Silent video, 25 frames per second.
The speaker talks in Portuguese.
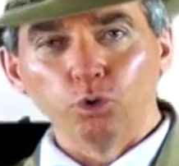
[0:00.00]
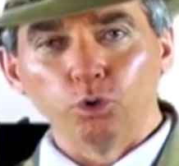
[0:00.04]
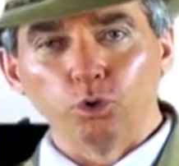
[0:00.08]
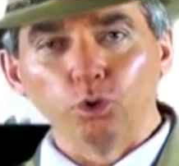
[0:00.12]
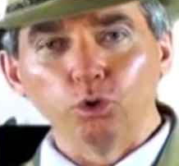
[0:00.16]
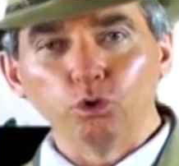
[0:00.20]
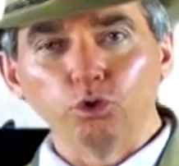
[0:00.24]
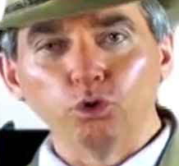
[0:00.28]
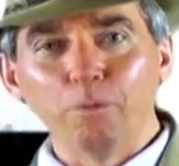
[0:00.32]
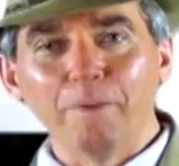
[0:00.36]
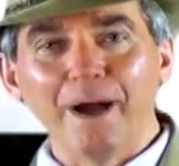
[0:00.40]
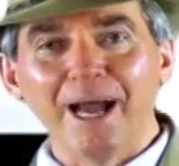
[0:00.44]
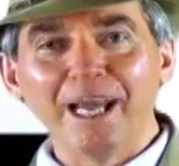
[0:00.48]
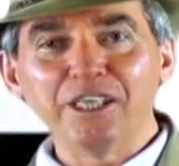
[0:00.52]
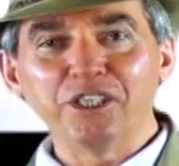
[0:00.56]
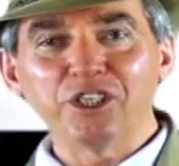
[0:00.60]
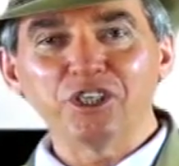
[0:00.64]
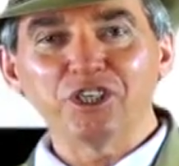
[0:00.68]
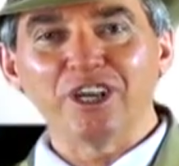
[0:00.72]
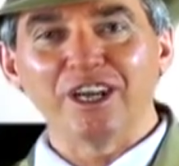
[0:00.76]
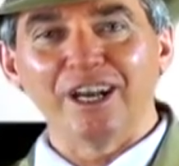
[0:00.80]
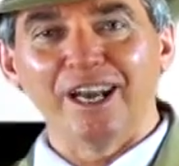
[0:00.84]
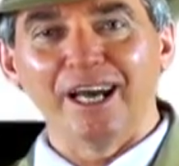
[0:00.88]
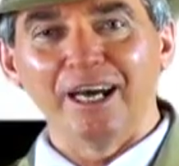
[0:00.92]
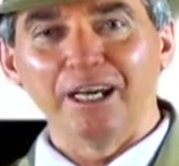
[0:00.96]
Tudo
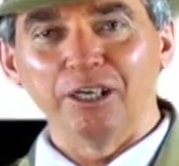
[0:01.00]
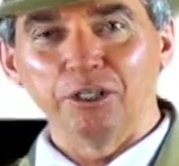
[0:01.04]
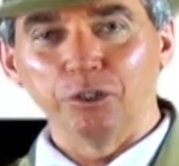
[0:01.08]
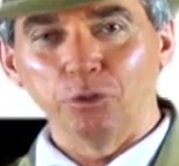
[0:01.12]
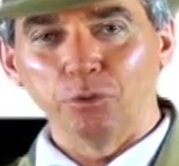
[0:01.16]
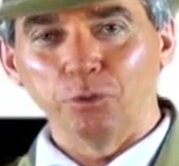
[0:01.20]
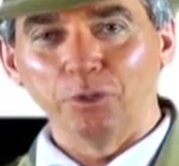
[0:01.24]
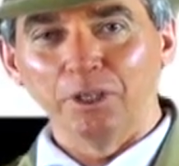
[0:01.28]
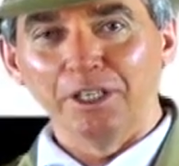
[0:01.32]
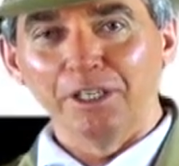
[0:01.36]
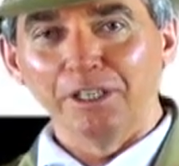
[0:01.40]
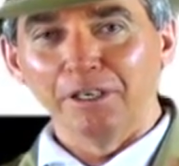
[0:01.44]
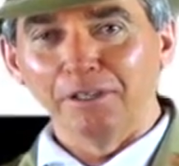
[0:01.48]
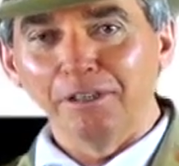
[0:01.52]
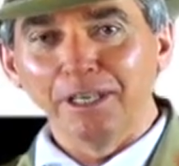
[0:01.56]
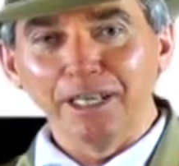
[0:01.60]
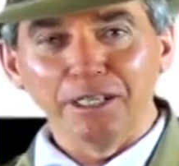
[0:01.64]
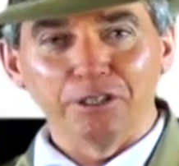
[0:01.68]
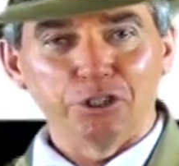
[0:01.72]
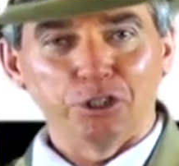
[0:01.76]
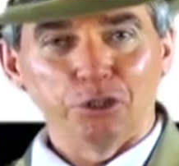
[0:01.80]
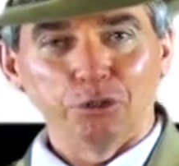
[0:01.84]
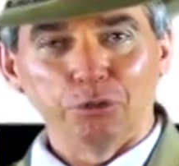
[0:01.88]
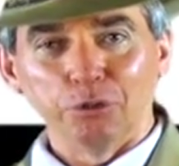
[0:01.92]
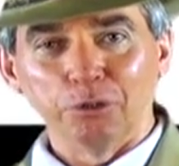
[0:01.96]
mais claro e
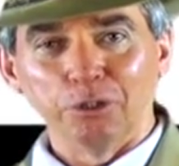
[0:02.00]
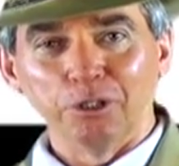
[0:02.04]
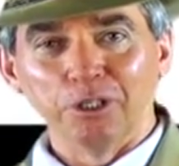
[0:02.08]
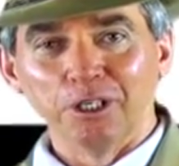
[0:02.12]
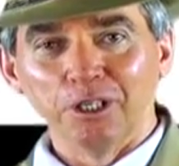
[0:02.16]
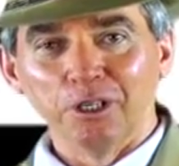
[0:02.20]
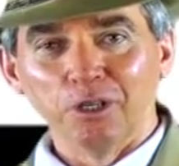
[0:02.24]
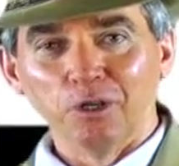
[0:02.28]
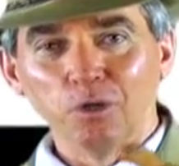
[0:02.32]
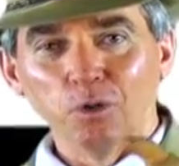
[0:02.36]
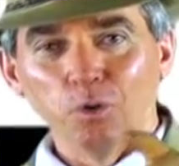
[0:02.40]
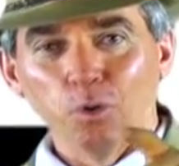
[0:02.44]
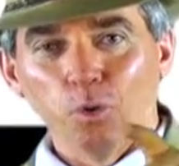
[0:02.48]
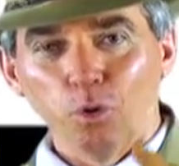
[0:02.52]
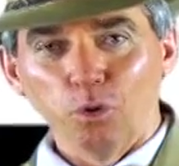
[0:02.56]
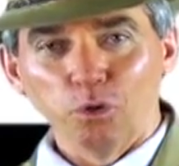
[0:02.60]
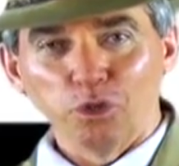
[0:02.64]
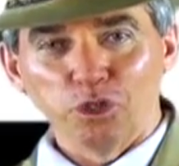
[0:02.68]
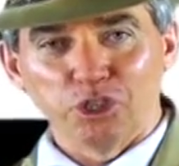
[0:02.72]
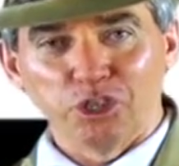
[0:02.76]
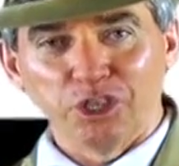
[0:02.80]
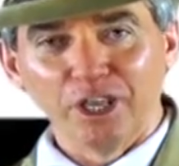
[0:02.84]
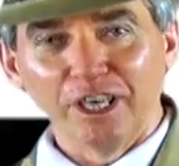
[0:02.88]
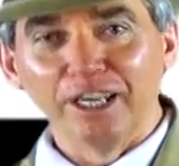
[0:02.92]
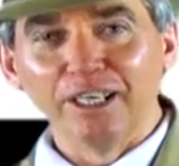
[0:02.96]
nítido.
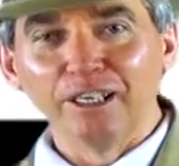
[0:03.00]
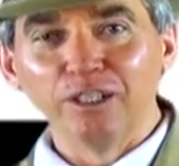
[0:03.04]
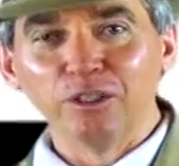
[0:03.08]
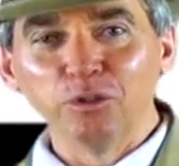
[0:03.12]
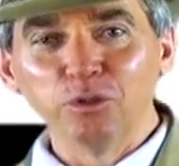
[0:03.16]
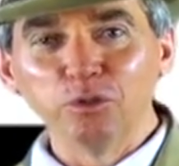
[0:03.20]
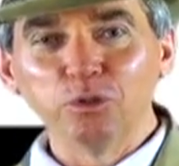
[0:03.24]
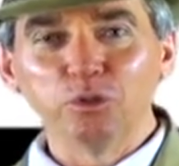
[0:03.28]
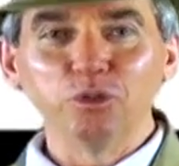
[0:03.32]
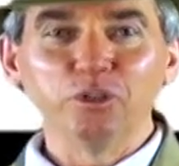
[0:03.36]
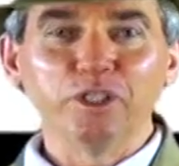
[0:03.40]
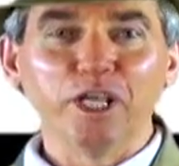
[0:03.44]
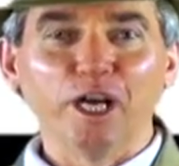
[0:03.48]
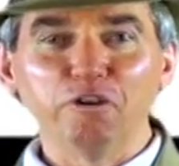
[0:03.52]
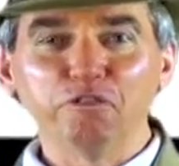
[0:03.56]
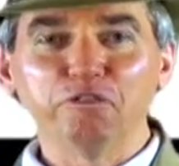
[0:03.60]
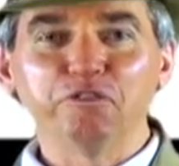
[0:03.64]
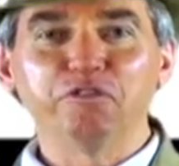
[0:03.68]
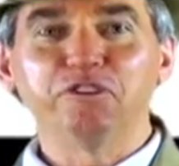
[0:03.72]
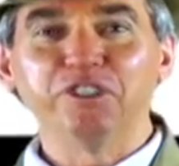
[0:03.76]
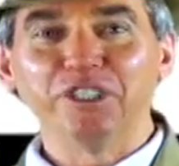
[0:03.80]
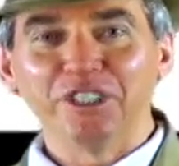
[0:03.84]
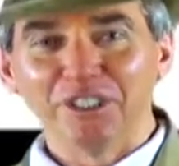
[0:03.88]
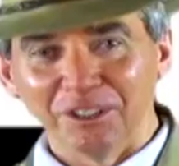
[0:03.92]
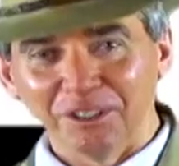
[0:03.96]
Conselho do
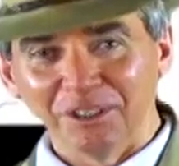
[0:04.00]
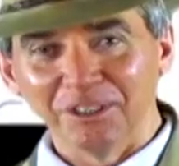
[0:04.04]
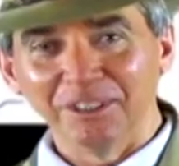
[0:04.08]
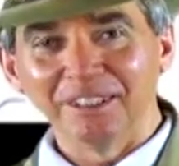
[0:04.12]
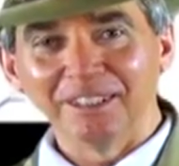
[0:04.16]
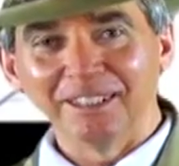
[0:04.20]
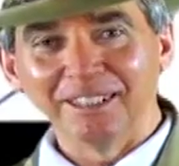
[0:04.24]
Delfino.